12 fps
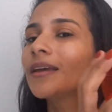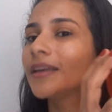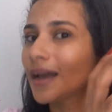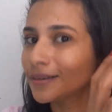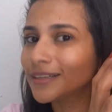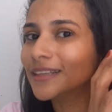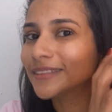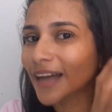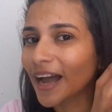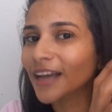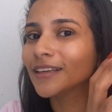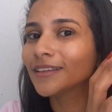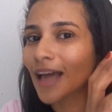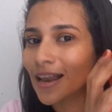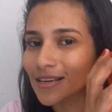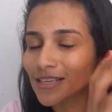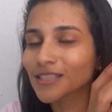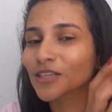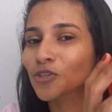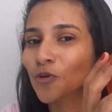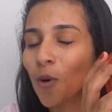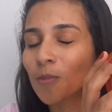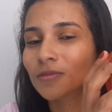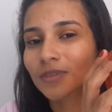E ainda tá aí na lista
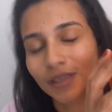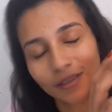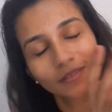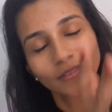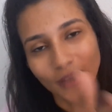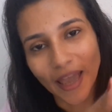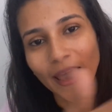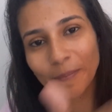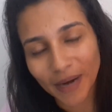de é,